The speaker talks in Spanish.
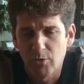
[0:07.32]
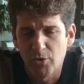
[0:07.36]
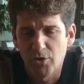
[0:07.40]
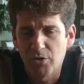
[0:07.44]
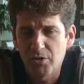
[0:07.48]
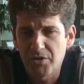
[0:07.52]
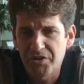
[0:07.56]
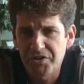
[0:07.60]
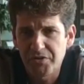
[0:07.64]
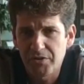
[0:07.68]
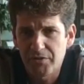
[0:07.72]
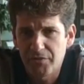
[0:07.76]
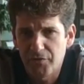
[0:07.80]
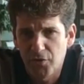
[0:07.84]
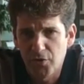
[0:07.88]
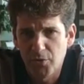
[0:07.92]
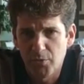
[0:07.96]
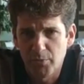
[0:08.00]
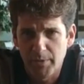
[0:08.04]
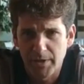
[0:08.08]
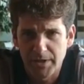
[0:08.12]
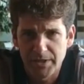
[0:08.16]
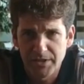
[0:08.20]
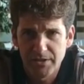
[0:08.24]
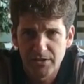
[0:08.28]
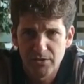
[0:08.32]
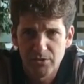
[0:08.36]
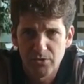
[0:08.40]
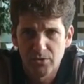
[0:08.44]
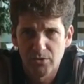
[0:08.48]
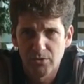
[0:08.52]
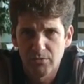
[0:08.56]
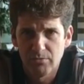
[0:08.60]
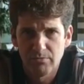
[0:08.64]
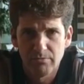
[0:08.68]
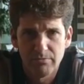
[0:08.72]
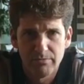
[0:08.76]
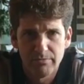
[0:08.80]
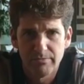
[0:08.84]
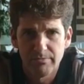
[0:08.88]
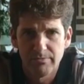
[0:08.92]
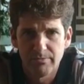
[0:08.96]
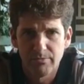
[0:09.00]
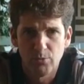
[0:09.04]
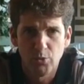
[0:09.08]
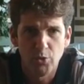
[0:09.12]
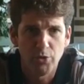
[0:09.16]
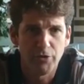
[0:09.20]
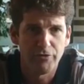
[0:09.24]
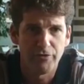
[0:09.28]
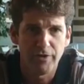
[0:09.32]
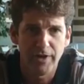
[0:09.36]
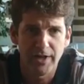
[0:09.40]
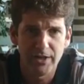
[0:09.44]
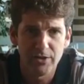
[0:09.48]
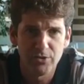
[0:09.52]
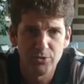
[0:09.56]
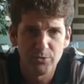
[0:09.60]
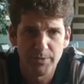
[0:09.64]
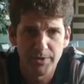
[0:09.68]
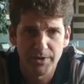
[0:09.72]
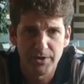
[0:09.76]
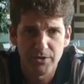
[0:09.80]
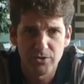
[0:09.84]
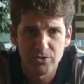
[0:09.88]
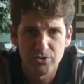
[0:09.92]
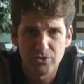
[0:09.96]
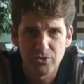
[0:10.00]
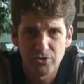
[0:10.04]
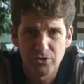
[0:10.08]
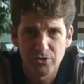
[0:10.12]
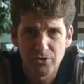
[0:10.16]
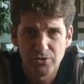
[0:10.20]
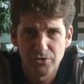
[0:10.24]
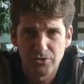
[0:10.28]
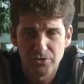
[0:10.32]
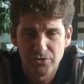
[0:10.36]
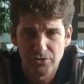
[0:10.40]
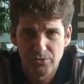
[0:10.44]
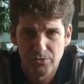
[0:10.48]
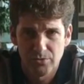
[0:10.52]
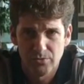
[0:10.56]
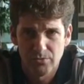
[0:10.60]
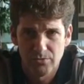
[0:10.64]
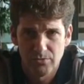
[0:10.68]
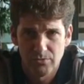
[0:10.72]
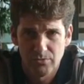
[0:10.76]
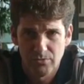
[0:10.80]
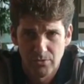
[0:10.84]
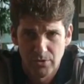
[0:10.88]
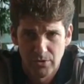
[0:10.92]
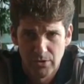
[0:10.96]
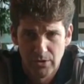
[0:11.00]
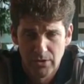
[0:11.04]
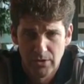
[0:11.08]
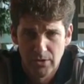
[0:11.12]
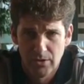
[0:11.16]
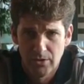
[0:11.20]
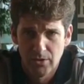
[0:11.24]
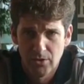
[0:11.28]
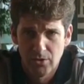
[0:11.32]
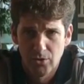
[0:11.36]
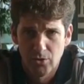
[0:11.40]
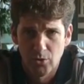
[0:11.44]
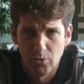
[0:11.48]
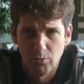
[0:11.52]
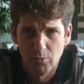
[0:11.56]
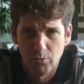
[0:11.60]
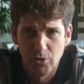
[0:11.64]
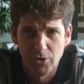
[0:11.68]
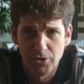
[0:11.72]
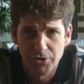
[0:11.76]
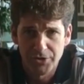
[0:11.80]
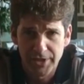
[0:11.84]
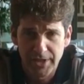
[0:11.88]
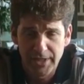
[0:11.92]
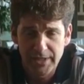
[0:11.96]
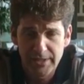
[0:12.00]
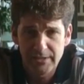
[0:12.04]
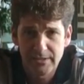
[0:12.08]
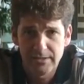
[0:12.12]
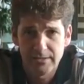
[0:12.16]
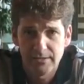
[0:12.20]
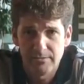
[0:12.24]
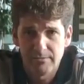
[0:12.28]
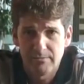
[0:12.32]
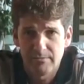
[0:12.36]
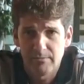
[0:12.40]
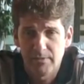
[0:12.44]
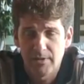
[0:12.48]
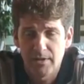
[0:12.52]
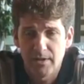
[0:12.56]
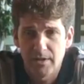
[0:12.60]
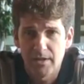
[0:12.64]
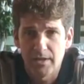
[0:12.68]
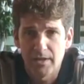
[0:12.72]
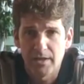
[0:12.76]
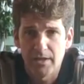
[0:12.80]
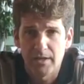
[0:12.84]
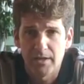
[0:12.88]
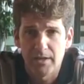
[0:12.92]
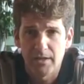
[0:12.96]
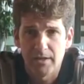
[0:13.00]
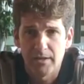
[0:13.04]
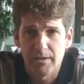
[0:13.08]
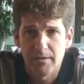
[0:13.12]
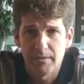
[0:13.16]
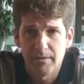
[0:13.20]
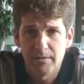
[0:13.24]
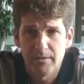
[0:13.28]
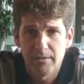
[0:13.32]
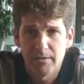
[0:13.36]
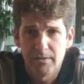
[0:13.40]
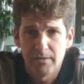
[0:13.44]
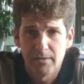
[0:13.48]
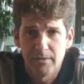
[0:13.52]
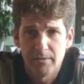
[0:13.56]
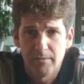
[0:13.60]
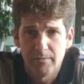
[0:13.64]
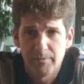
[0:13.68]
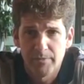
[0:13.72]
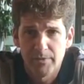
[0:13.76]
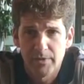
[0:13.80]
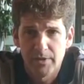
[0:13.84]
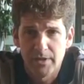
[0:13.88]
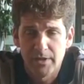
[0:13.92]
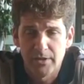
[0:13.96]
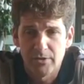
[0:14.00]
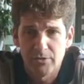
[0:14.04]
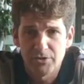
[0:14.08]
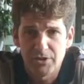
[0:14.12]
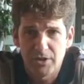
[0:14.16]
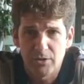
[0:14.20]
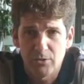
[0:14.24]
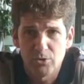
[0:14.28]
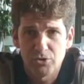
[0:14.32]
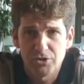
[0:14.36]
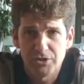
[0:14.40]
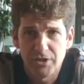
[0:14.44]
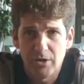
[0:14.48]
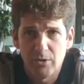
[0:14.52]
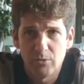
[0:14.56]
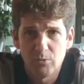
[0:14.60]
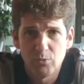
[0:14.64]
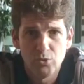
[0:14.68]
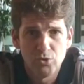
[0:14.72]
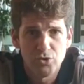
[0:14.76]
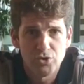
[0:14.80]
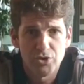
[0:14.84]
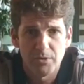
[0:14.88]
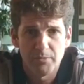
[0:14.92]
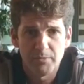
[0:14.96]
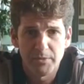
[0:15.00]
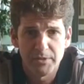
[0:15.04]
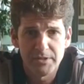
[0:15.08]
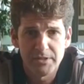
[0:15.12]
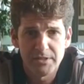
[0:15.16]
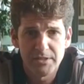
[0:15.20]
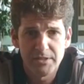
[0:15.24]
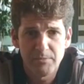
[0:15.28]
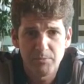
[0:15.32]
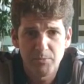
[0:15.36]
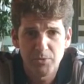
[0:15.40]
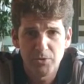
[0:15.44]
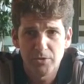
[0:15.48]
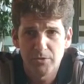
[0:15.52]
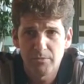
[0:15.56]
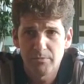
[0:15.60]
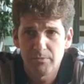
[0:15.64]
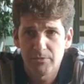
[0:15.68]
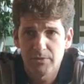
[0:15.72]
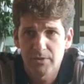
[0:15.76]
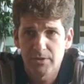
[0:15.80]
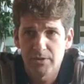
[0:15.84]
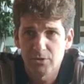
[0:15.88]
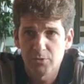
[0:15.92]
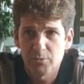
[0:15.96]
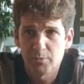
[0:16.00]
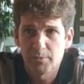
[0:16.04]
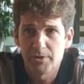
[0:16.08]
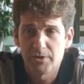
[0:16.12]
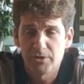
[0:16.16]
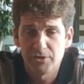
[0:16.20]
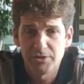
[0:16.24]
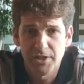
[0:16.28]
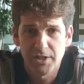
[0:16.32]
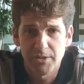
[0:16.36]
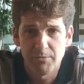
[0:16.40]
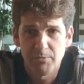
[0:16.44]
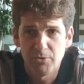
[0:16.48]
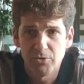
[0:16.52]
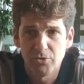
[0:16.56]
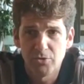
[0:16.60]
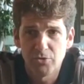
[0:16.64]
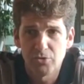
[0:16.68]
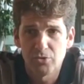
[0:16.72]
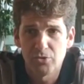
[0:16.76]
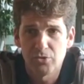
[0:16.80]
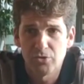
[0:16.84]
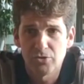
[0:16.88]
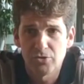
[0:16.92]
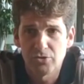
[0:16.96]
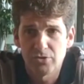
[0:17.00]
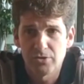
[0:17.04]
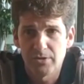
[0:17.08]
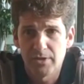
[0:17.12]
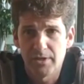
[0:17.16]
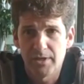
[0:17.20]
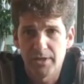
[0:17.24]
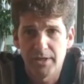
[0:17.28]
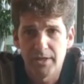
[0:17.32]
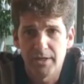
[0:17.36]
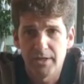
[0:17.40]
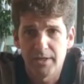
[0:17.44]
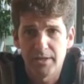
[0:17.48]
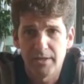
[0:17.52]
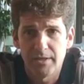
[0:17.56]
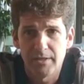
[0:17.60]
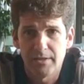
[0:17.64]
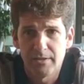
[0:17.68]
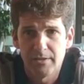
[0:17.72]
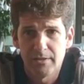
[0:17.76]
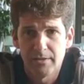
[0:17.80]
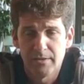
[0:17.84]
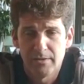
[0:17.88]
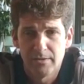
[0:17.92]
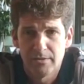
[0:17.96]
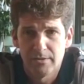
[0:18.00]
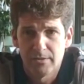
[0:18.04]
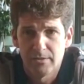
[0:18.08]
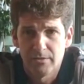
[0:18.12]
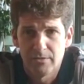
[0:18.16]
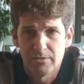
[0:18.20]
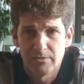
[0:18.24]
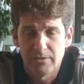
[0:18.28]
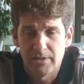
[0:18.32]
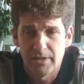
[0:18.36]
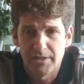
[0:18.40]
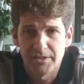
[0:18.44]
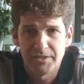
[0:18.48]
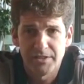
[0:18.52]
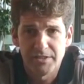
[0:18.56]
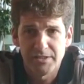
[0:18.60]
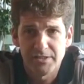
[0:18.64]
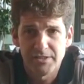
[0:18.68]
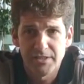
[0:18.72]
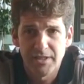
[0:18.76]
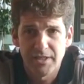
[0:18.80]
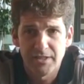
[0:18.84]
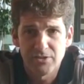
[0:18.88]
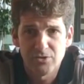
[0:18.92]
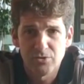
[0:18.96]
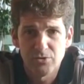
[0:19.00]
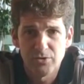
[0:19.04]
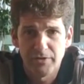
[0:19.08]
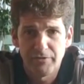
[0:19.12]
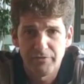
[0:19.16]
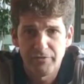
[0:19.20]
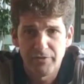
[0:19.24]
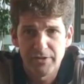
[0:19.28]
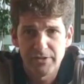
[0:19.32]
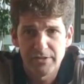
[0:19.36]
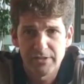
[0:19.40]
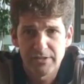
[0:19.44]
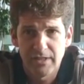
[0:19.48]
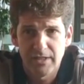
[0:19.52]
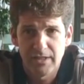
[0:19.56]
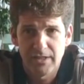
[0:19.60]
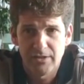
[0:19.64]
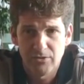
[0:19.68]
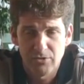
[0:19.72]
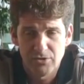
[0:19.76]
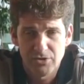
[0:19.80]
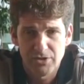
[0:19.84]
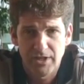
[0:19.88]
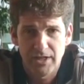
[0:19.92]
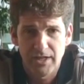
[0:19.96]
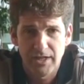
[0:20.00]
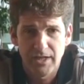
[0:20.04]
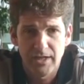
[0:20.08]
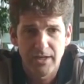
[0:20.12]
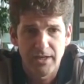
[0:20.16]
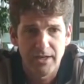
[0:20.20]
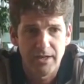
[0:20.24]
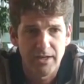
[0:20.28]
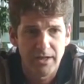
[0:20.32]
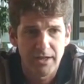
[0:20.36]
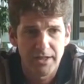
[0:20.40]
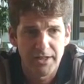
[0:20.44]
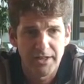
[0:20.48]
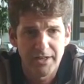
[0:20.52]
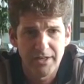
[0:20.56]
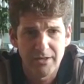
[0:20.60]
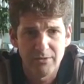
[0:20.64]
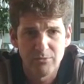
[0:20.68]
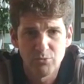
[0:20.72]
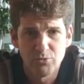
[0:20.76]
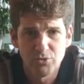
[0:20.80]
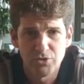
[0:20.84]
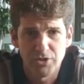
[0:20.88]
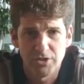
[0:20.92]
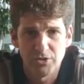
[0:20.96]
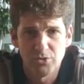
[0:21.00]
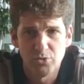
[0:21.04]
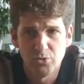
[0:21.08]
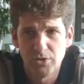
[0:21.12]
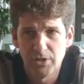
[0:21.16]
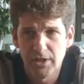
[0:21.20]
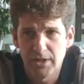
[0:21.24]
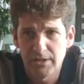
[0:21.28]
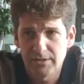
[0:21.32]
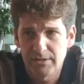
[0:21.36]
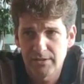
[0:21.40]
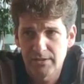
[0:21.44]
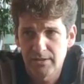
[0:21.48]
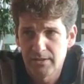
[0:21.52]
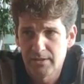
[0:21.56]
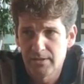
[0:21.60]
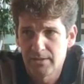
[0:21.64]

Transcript: bueno, creo que fue un partido muy válido para nosotros, un, buen test eh, que nos ha costado mucho al principio. En los primeros 10 minutos eh, la intensidad de su defensa nos ha generado muchas dudas,